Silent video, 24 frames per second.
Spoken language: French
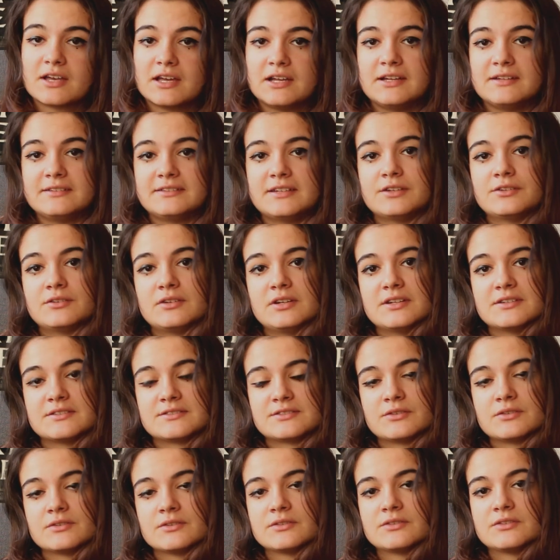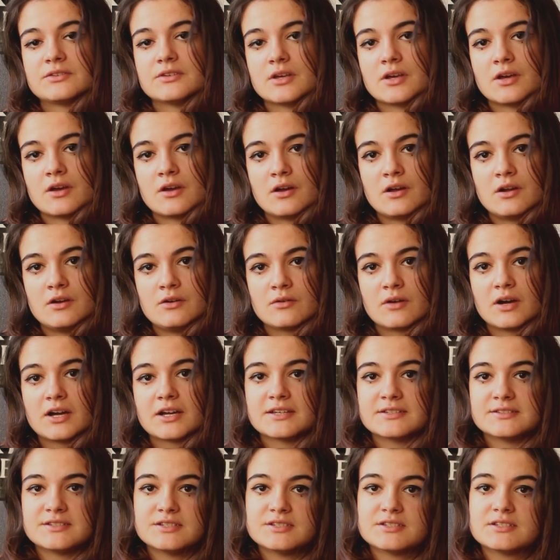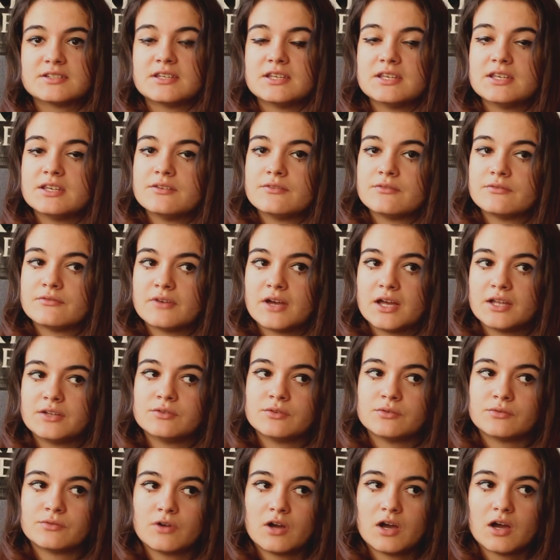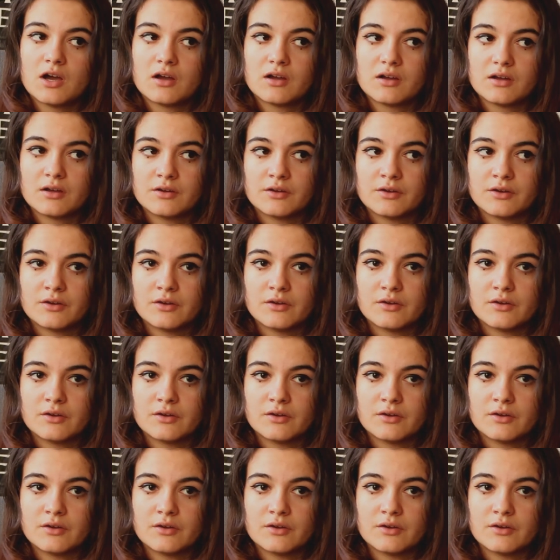qu'elle est adolescente, euh, Laura Kazichki va devoir euh,